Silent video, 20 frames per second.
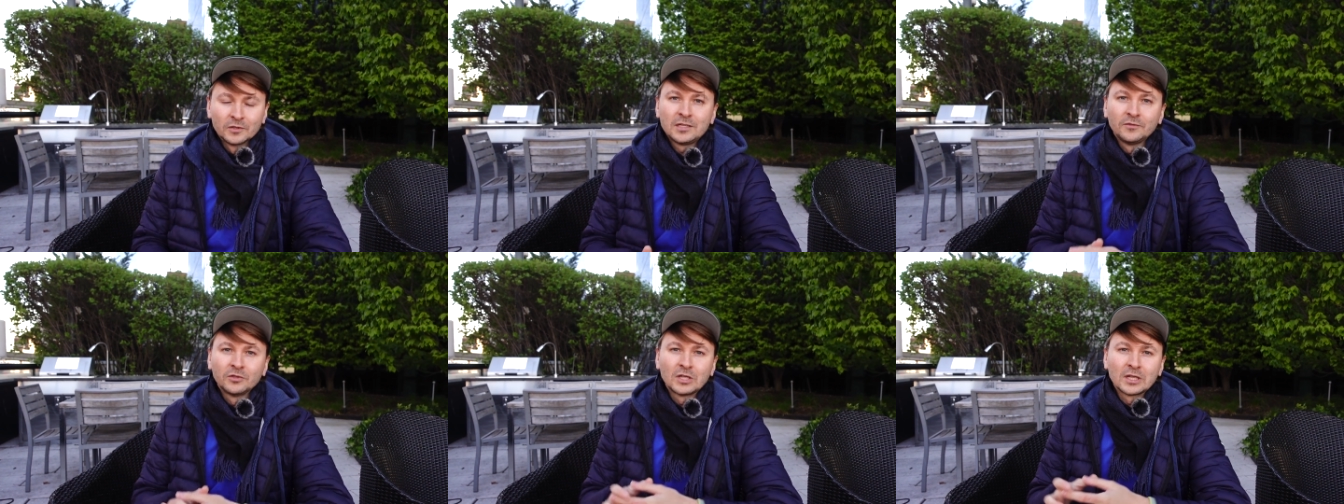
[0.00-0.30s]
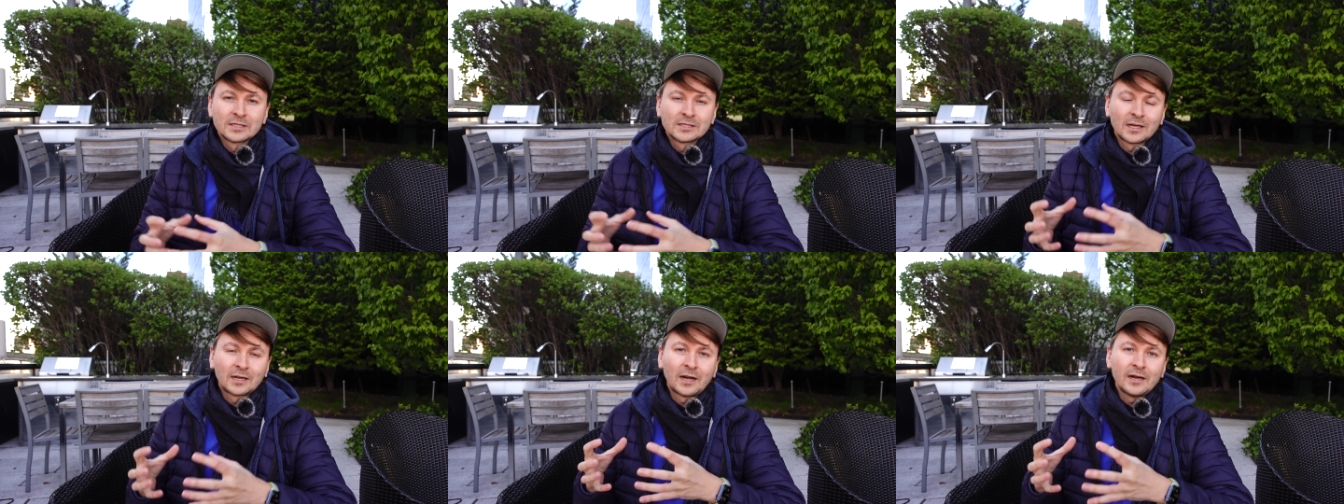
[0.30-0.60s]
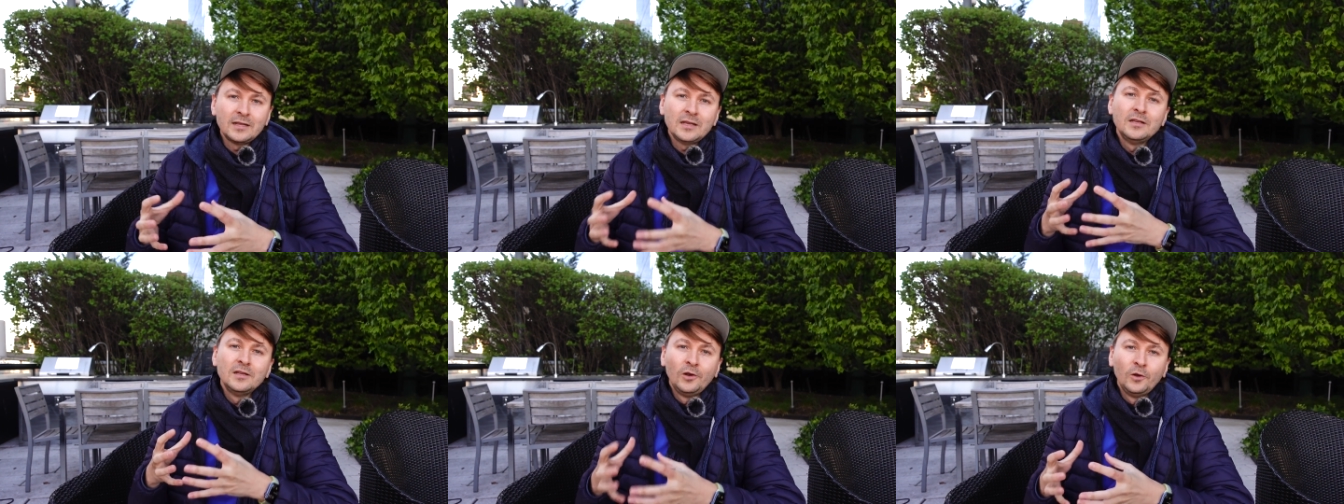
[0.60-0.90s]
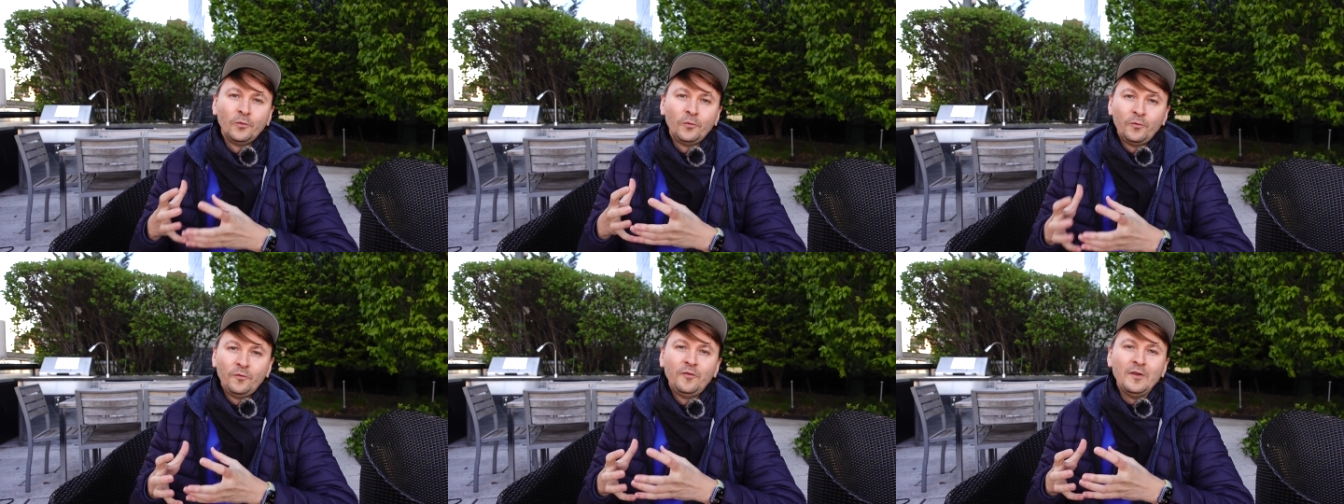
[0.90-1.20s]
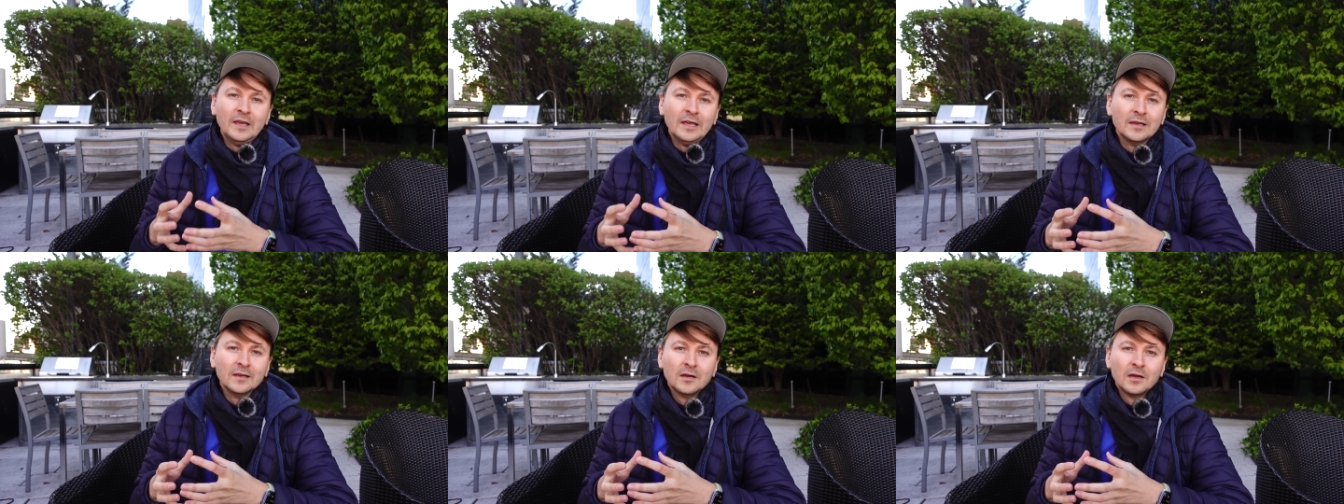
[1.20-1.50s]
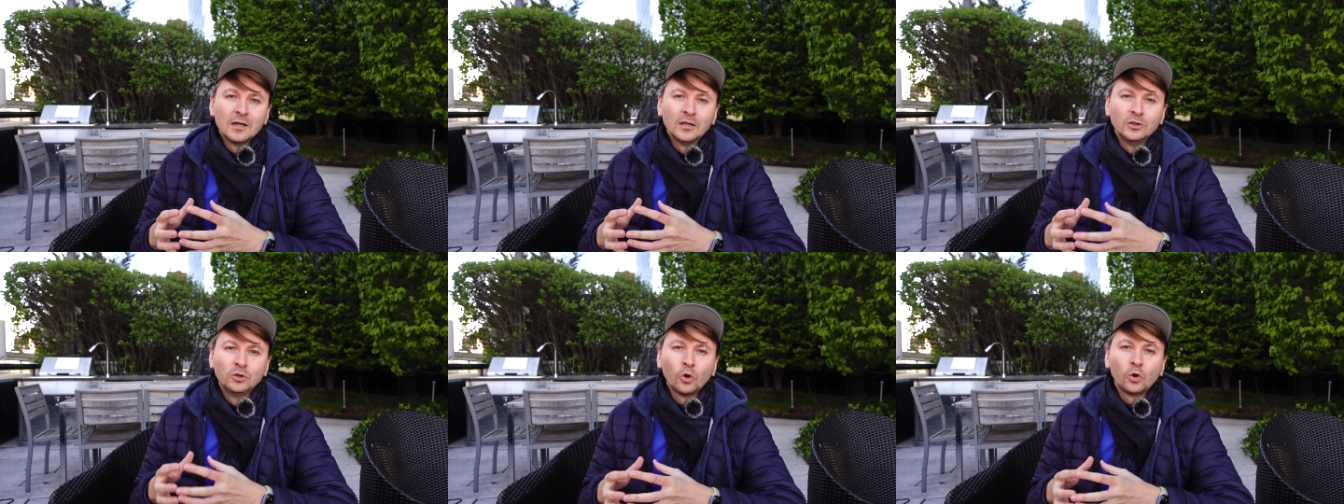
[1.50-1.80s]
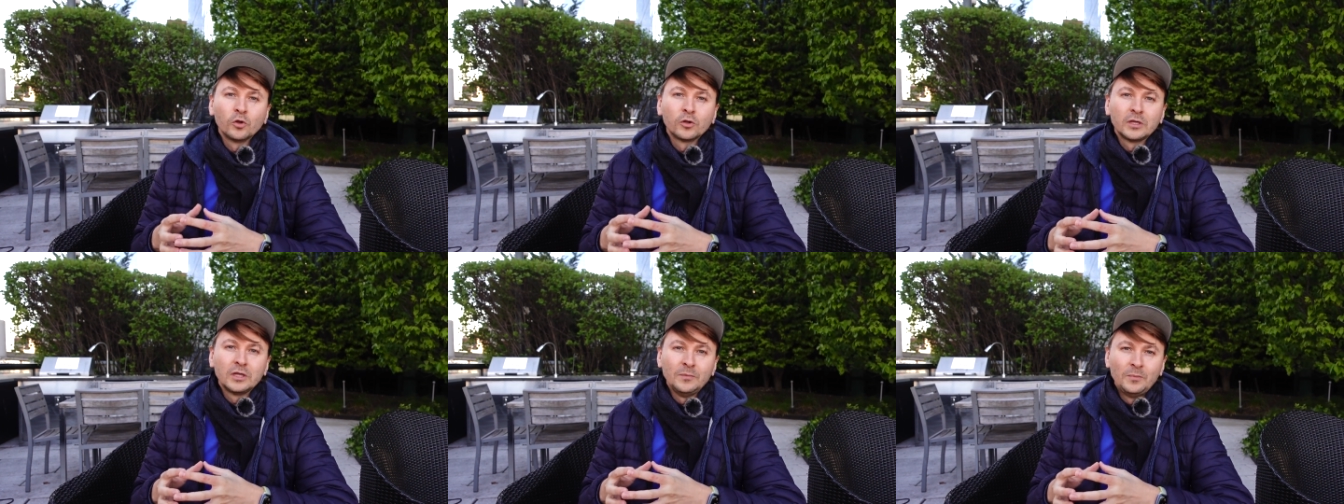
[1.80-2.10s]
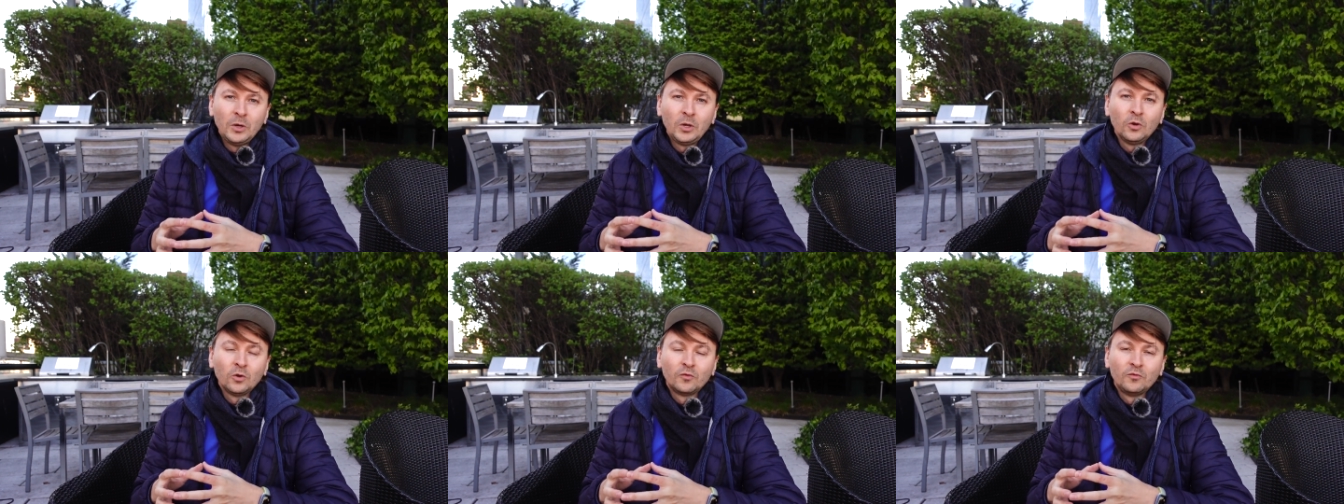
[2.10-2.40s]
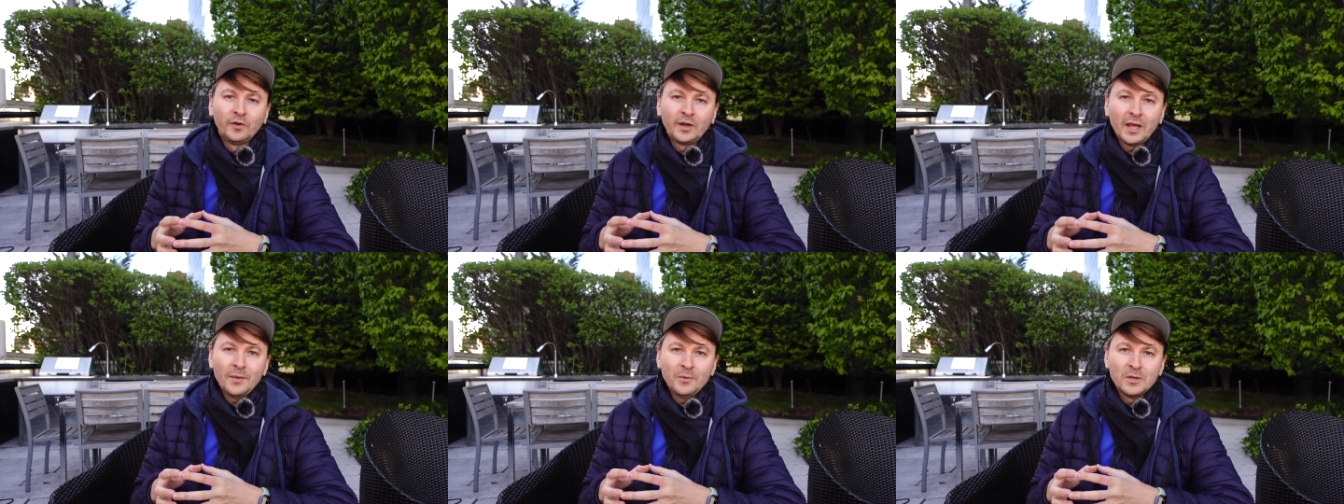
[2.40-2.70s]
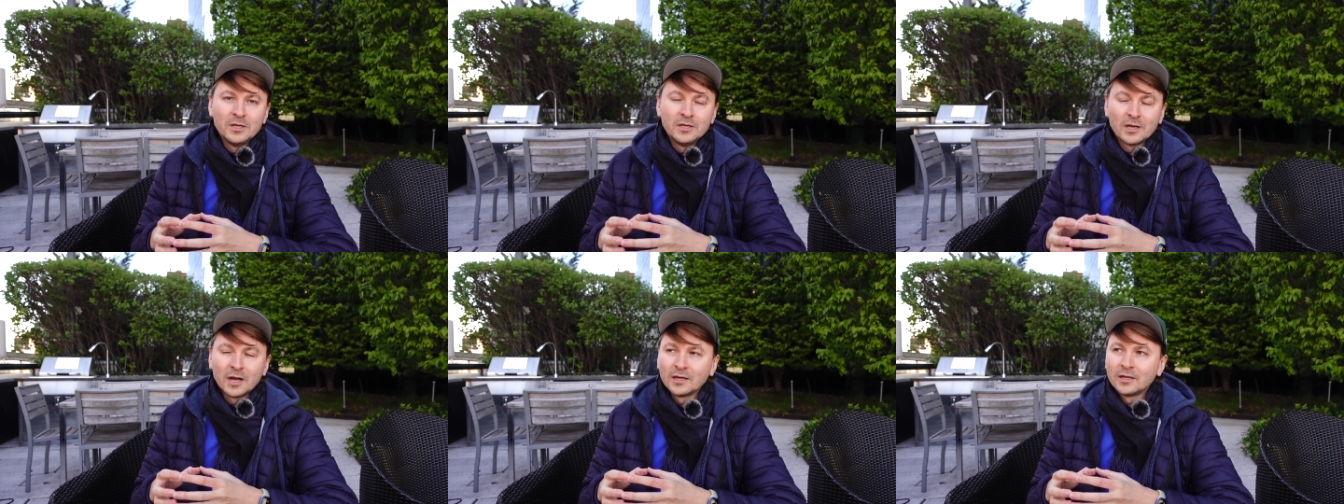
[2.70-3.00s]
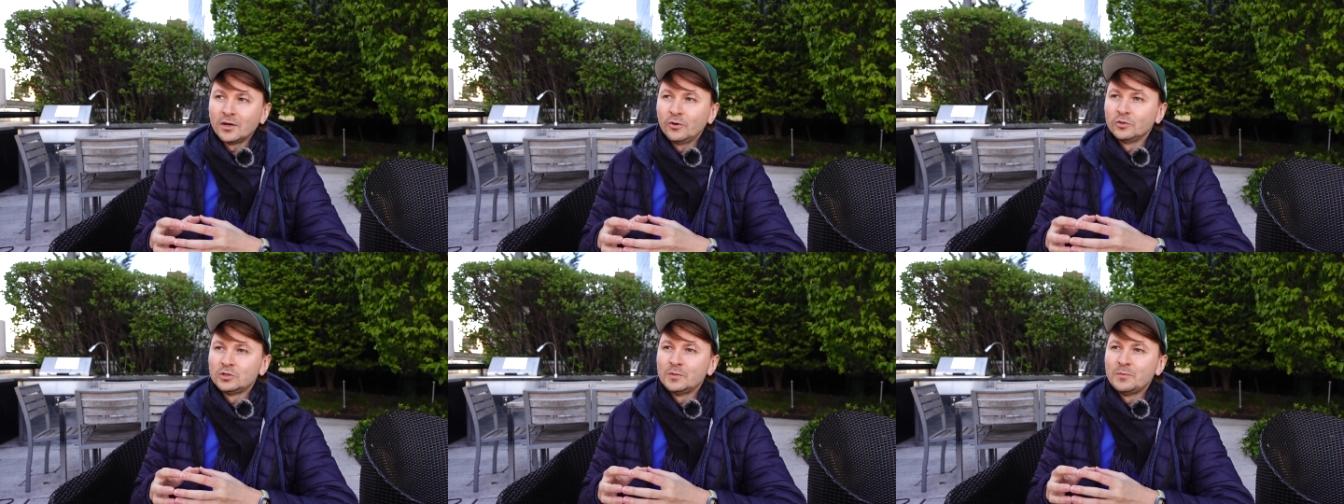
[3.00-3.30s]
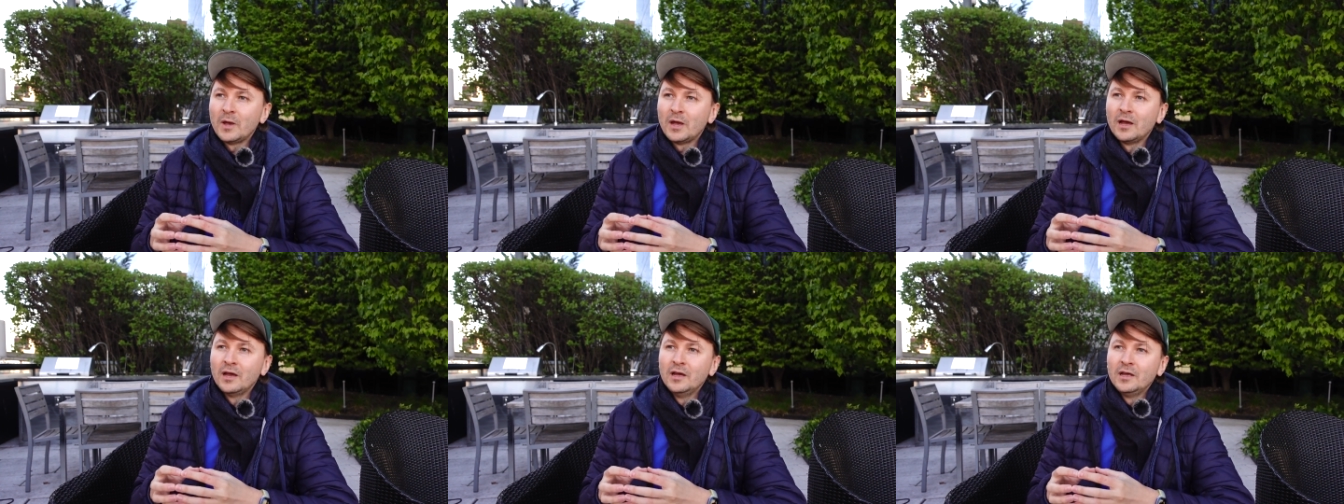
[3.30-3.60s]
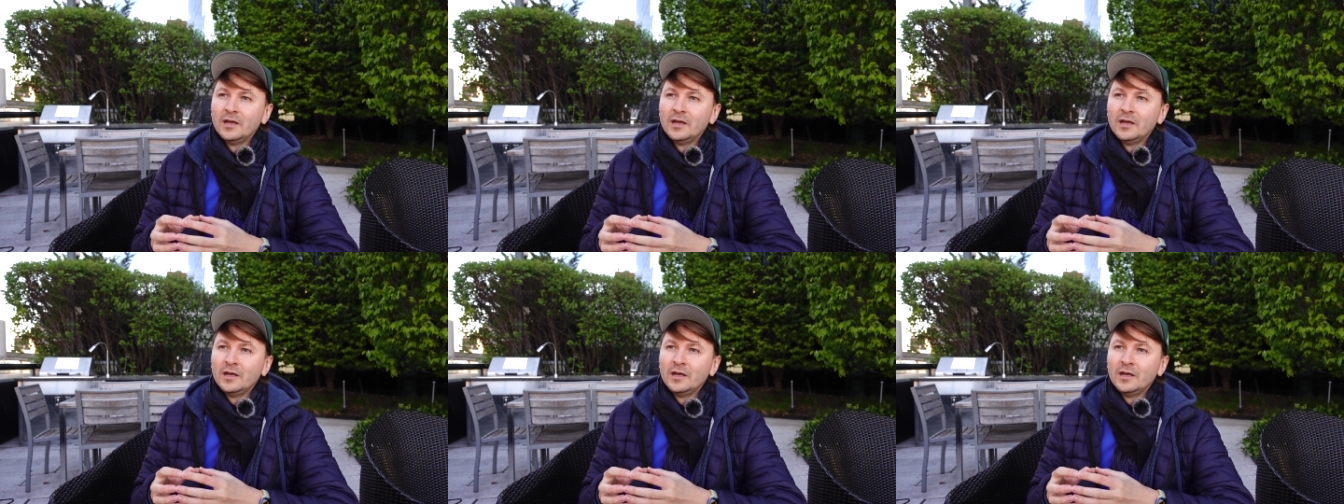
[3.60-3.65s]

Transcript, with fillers: Вот, вот это сохранение любви долгий период времени, когда у тебя